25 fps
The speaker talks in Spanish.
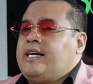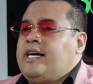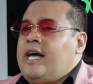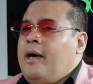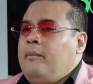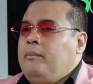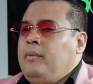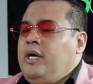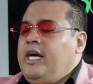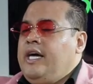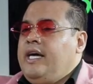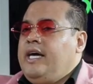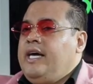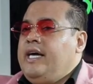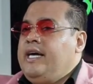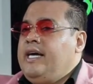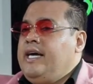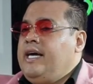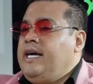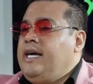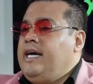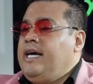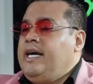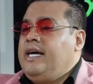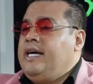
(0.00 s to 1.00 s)

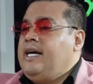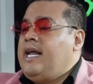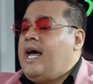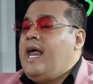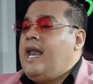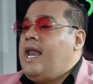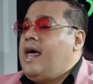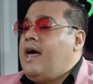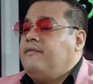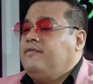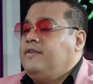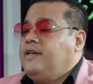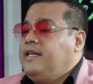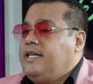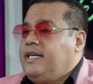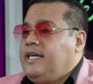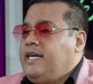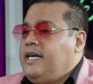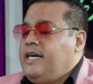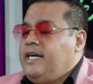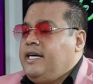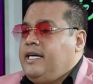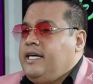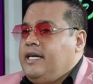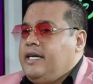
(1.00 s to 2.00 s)
camina la
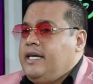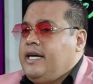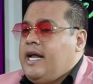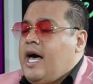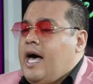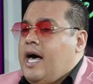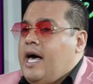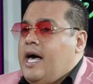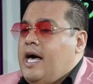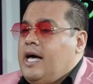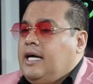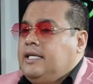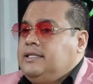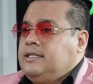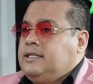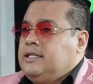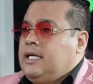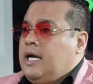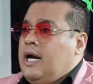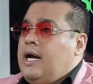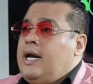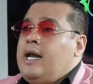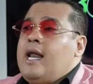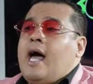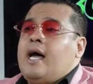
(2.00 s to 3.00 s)
viquina,
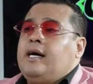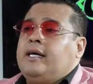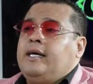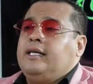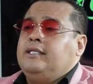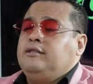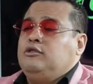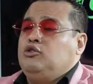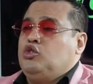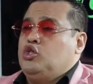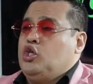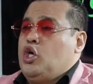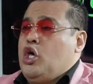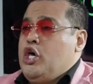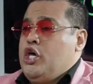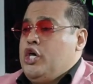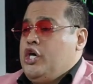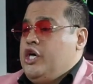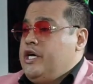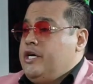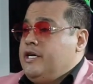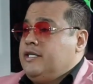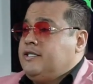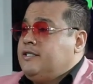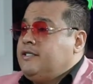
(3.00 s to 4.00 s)
la
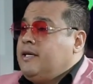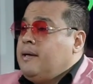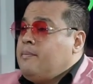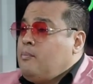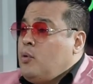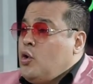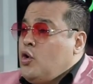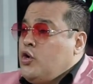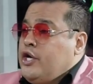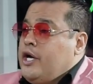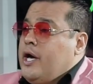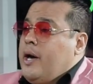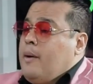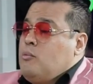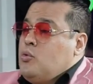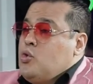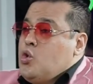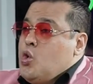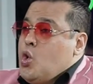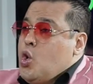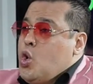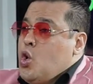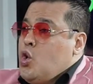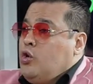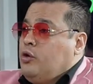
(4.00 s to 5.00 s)
gente se pone a
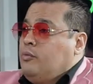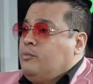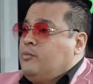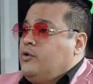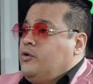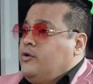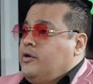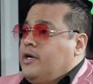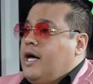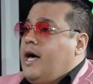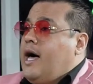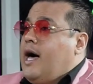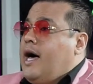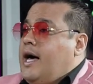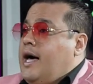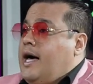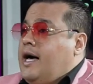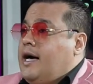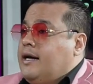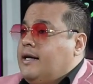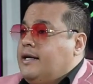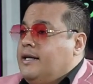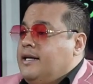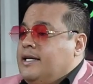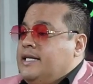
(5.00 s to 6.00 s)

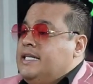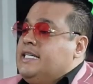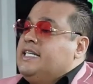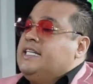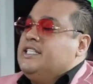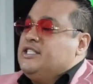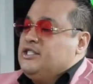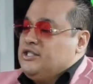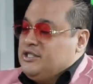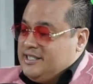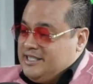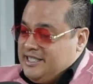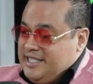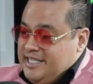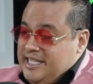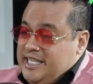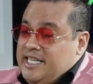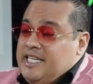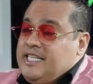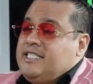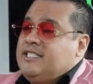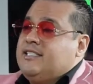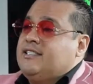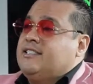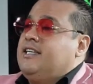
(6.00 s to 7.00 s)
murmurar,
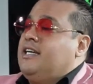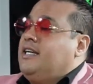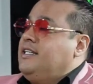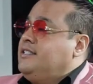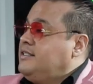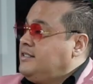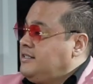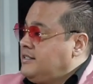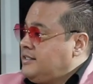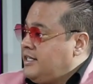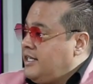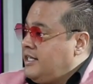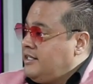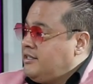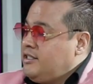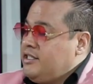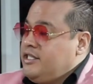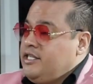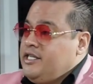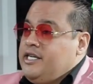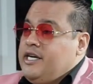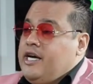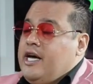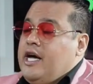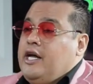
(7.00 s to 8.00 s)
dicen que
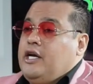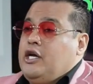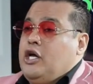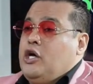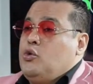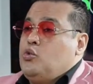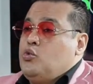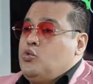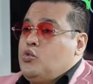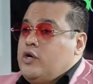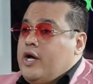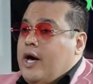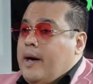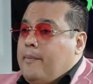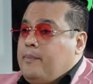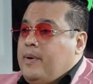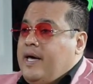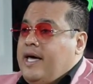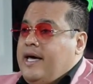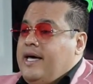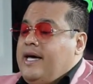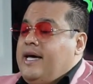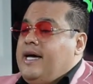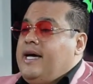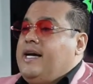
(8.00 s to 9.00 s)
tiene una
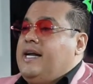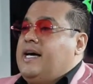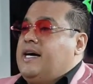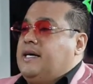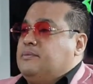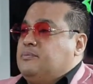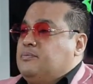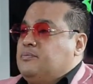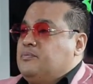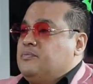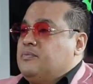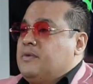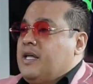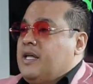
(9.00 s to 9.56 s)
pena,